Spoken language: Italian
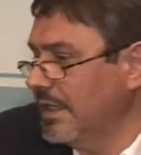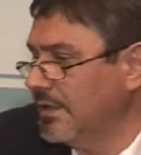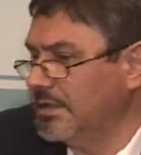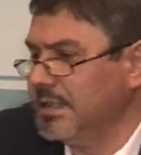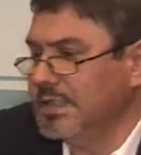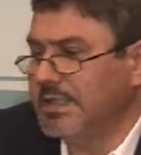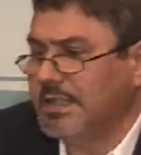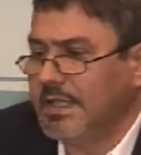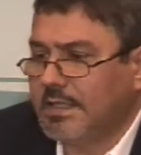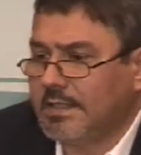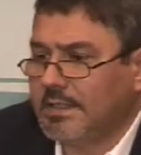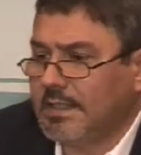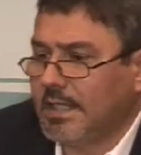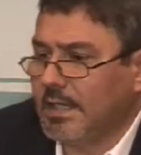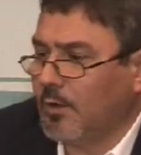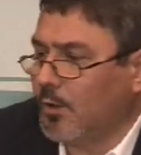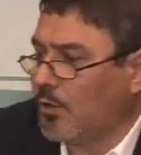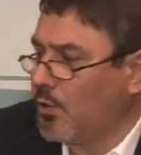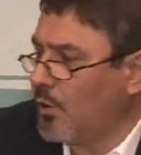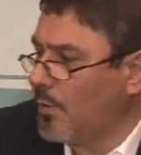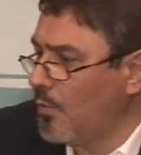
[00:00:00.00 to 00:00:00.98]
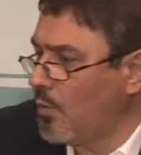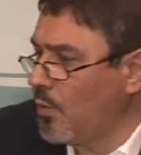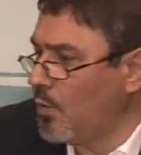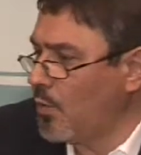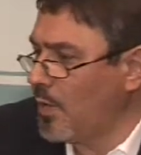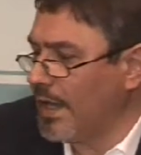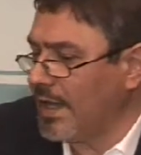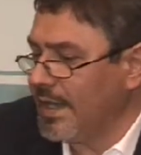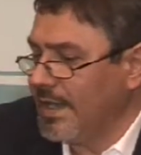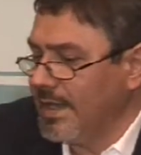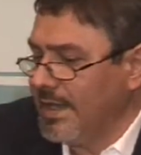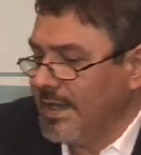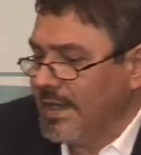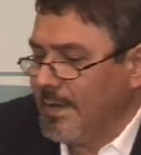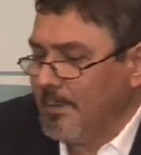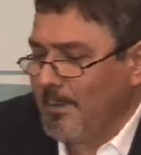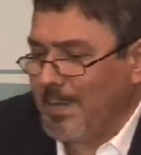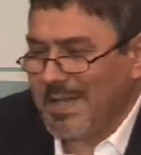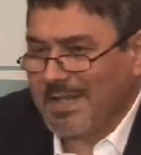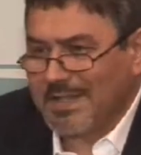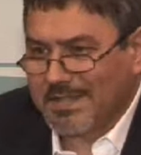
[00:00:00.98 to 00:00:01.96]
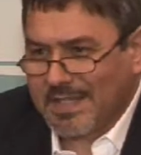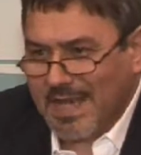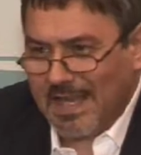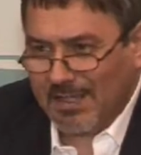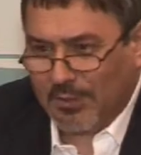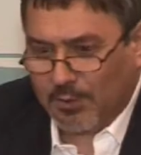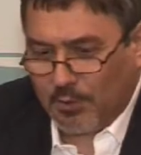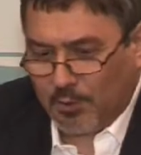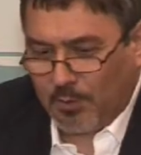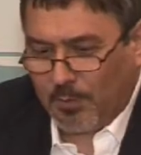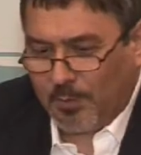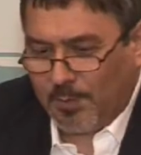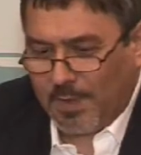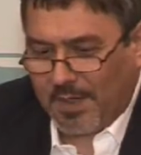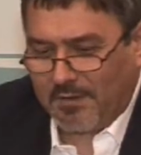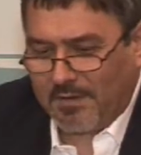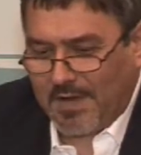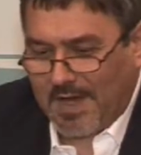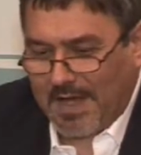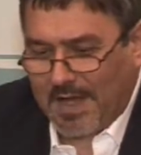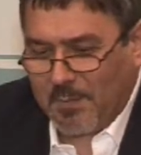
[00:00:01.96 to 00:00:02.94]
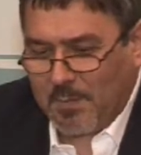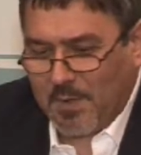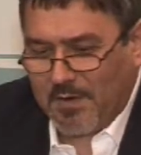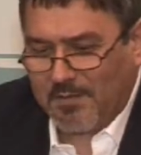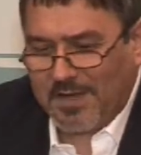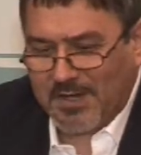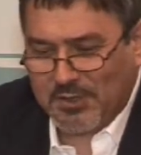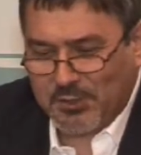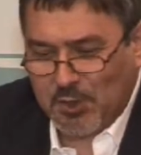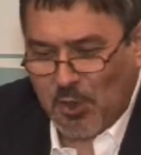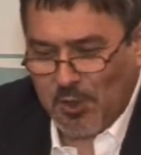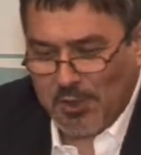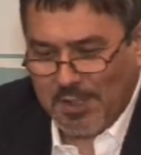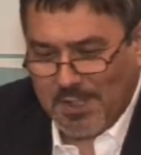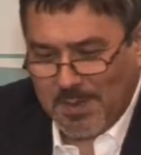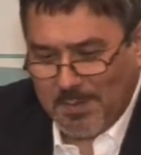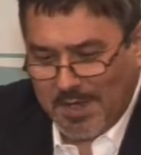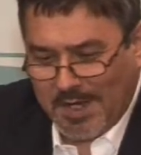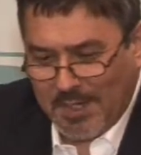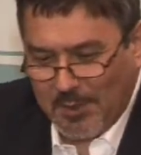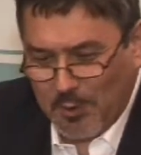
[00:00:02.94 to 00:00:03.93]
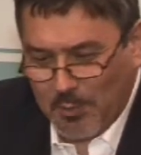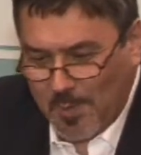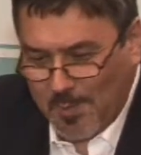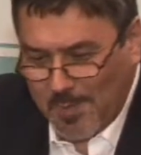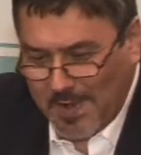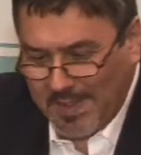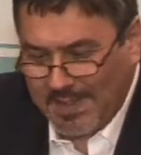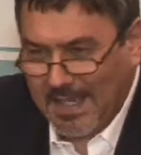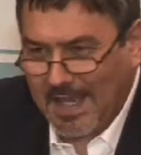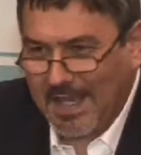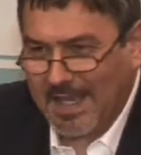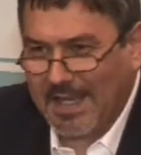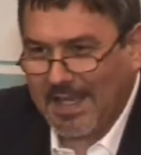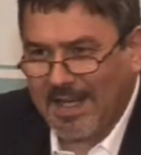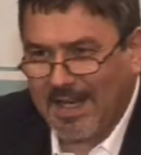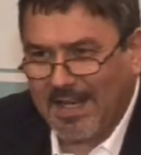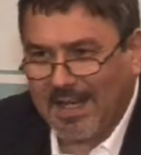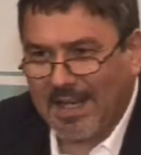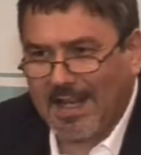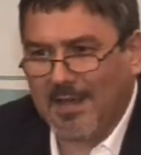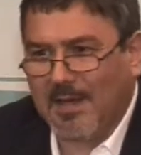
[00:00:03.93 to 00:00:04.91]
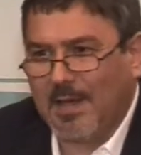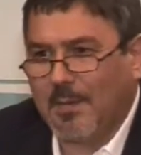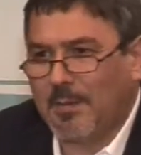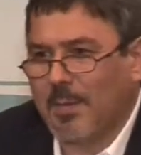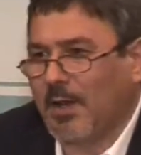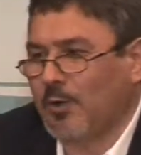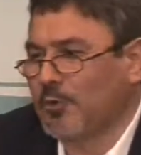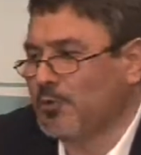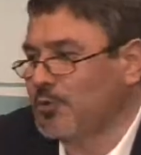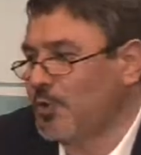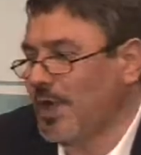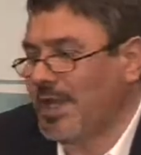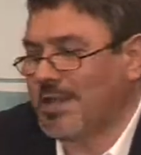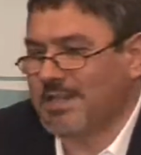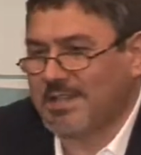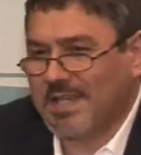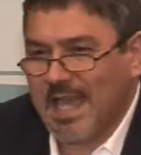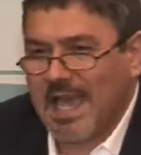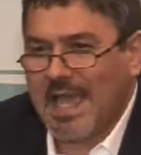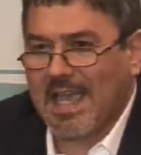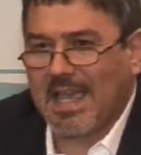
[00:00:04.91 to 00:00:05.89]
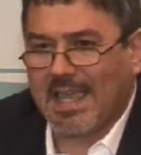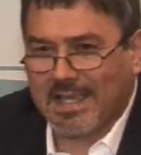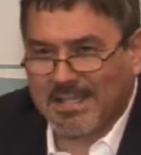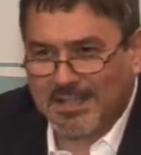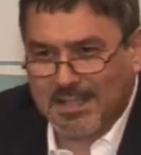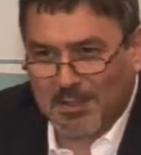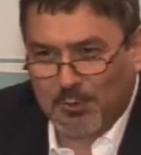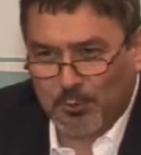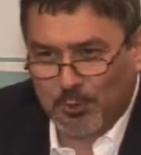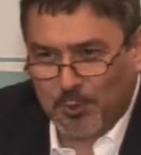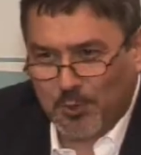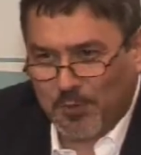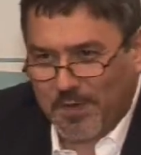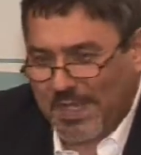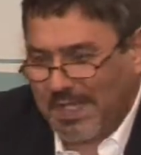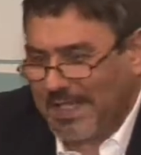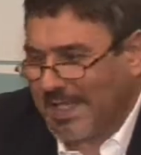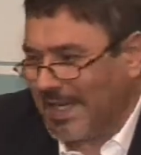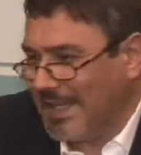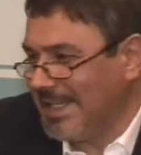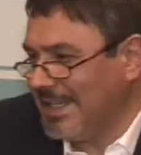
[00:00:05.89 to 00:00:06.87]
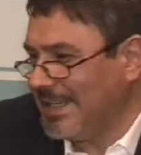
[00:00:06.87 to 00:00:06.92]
di ditte o comunque pensato per fare, per far soldi, perché normalmente anche la, la, la, preclusione che si ha è che se tutto viene dalle